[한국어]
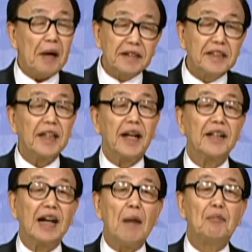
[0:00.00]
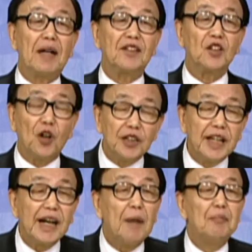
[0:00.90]
백제라는 간판들,
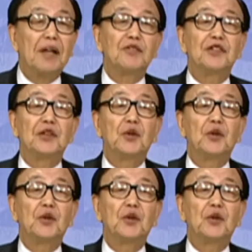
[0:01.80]
거리의 간판도